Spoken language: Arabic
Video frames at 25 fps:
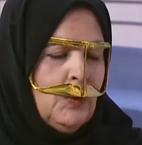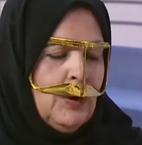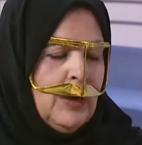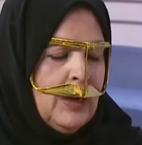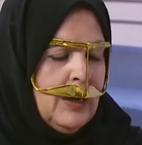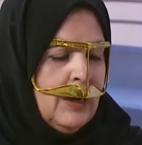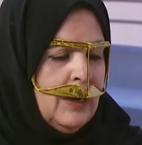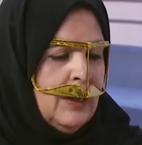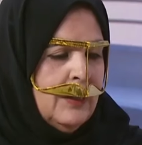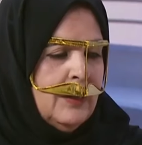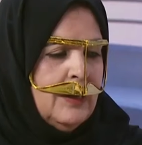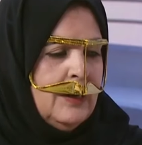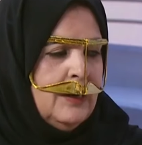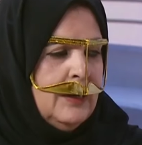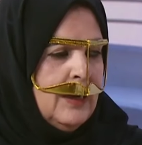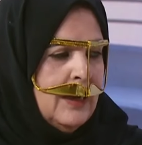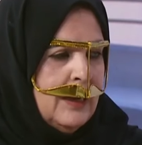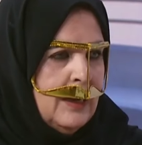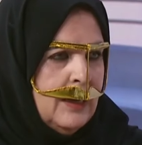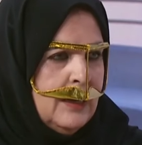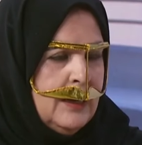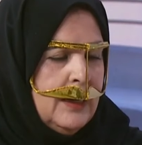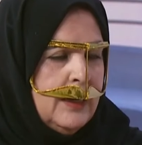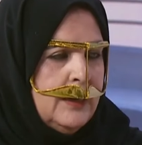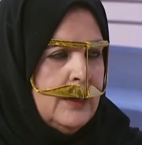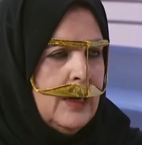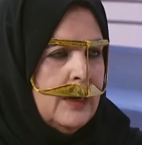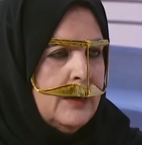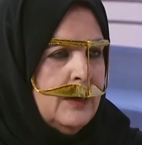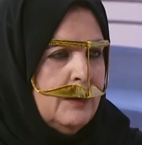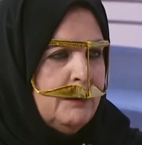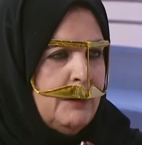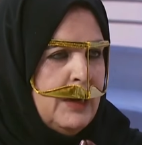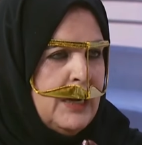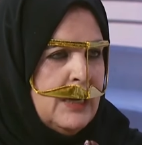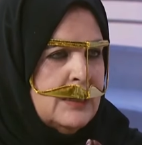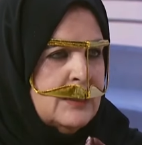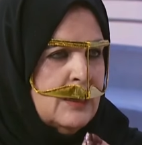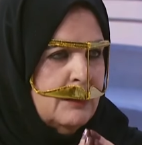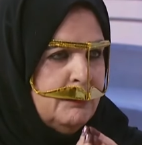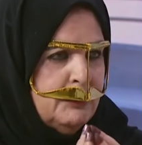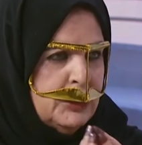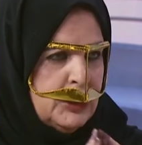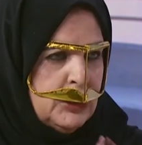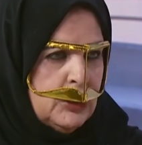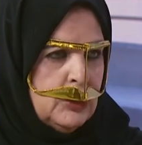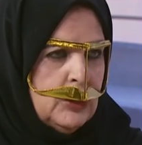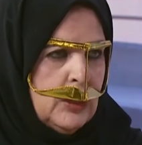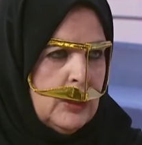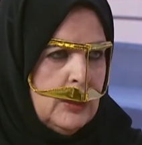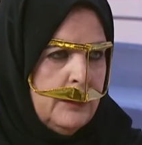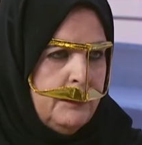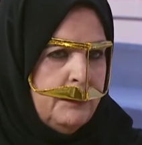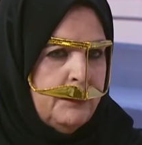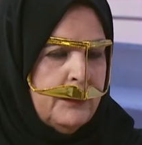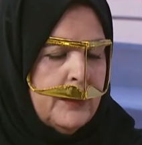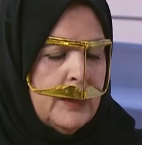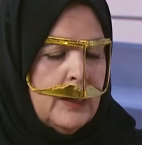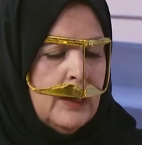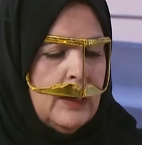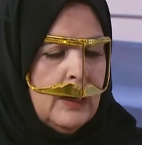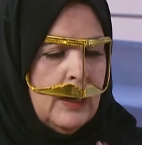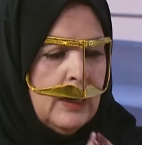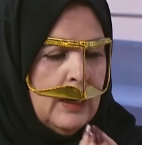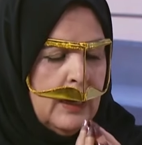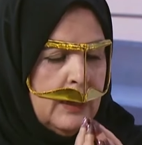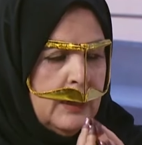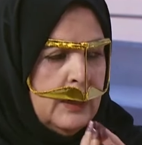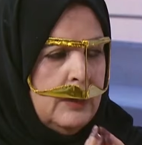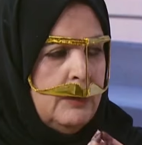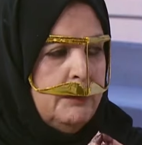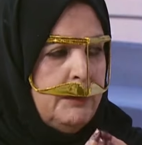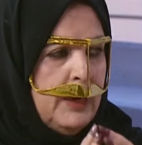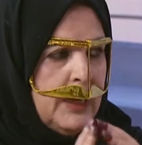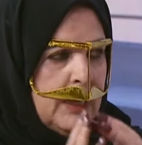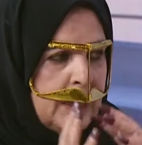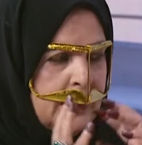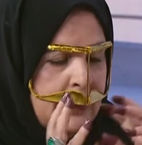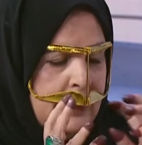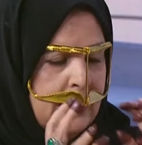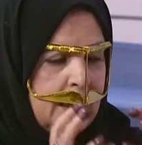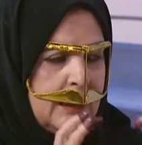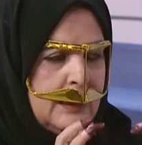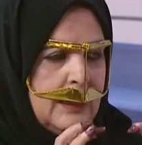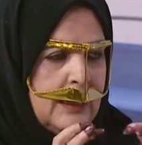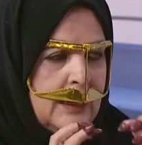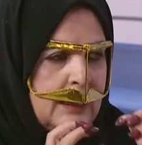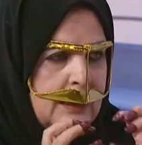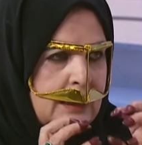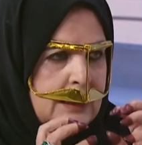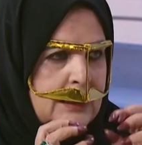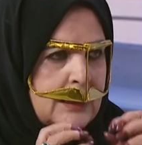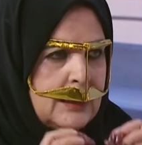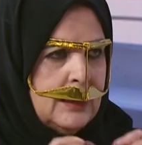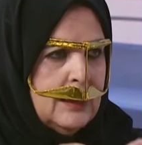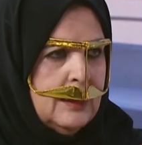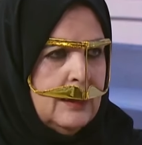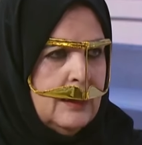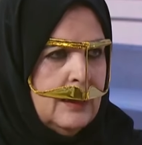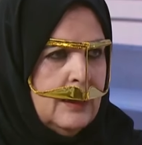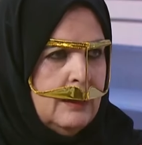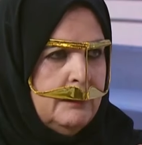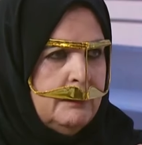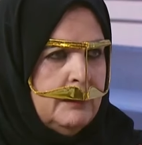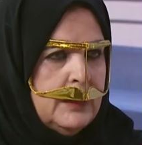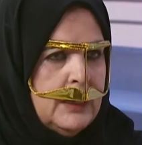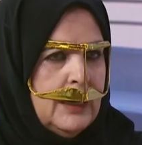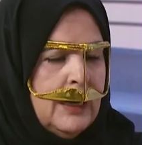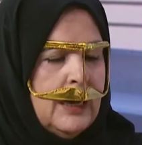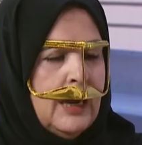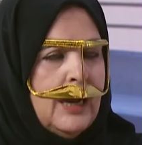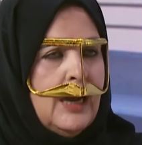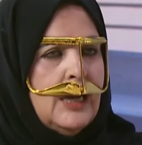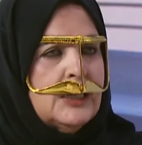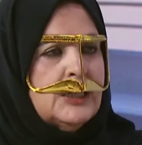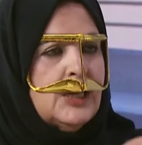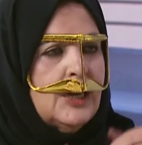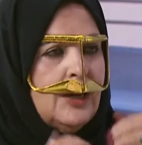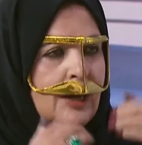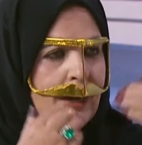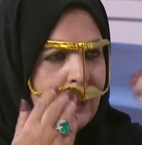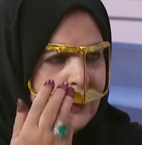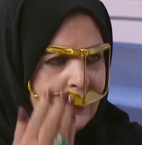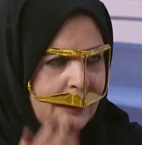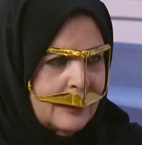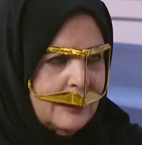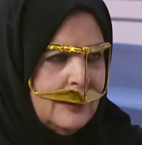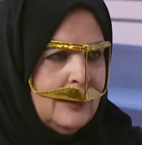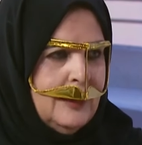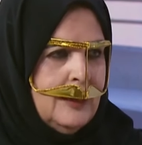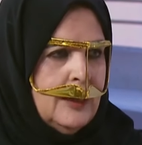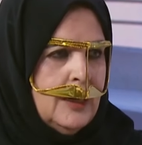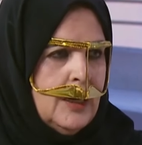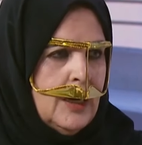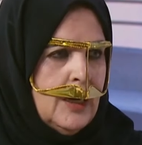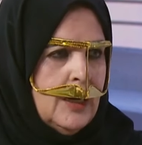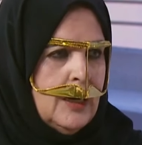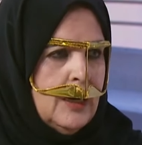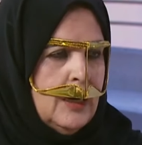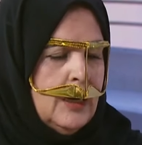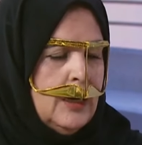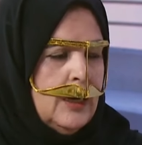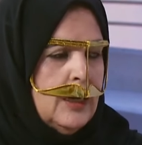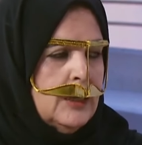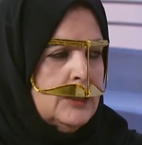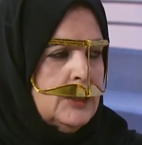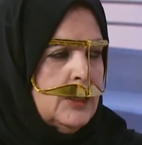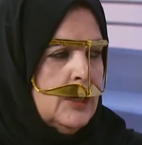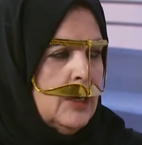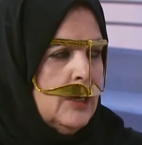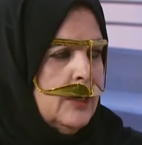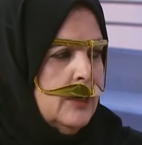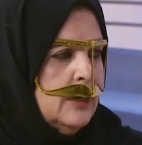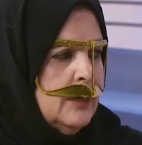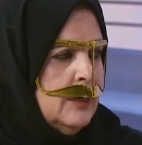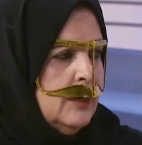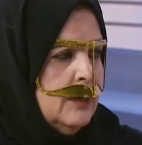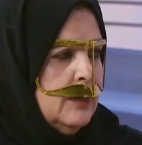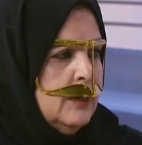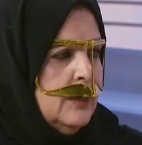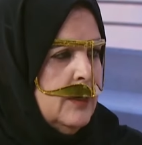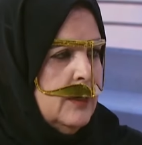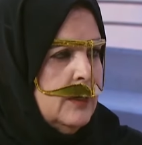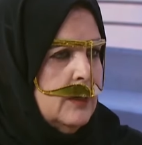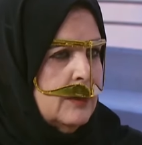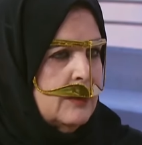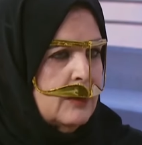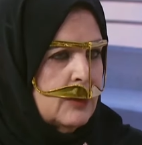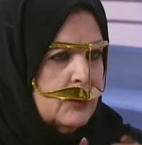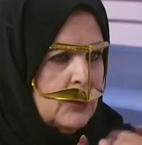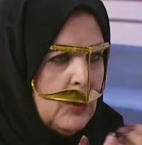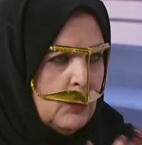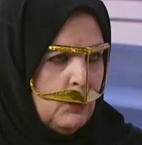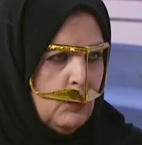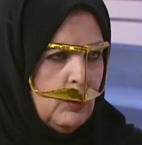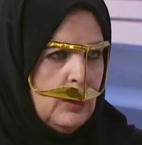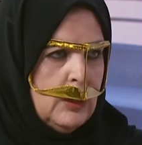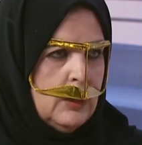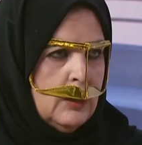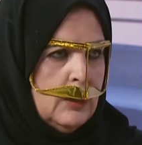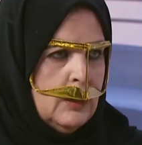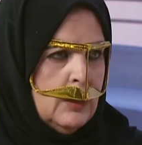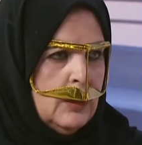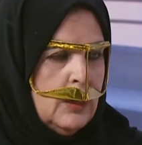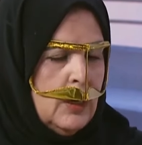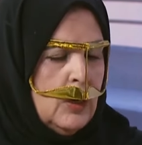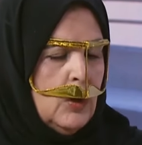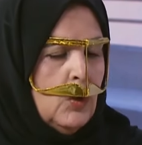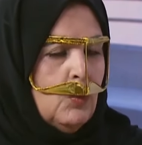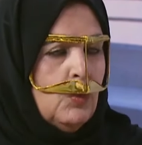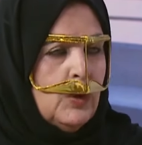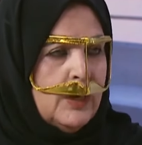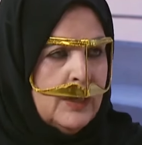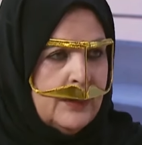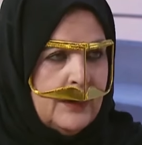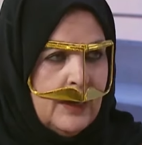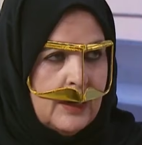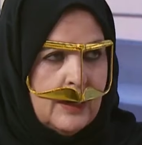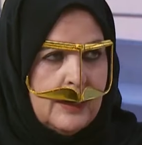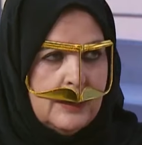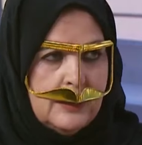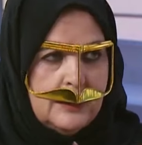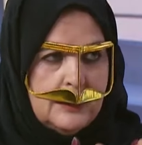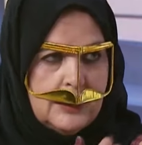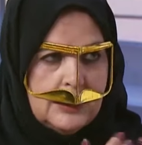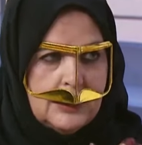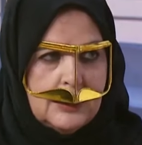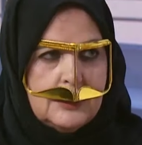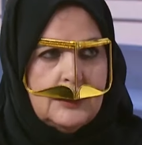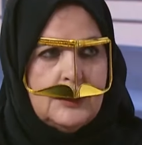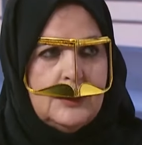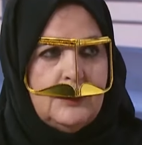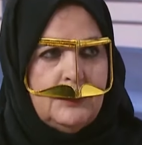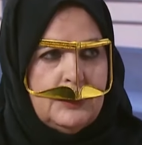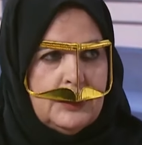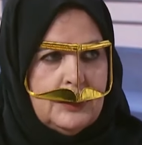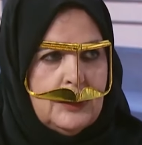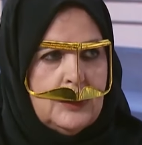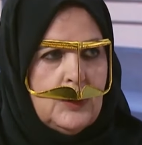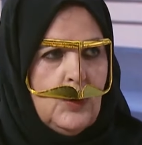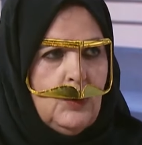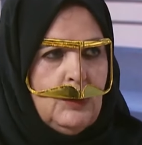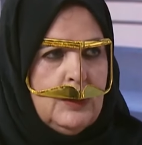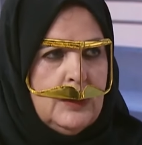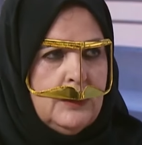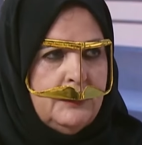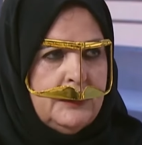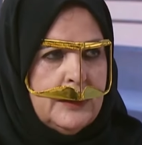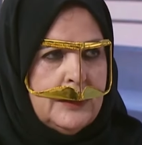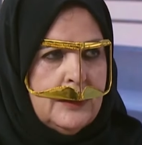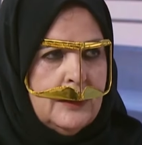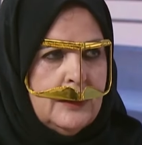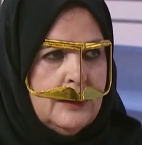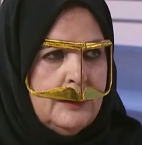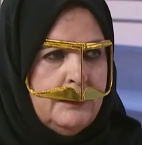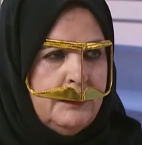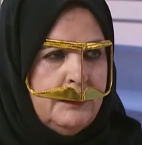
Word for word: وهذا اللي خلاني انا ما عسب بالشهره انا يوم حطيت على الانستغرام عشان اغطي عشان التطوع وانا دخلت ناس كثير في التطوع على فكره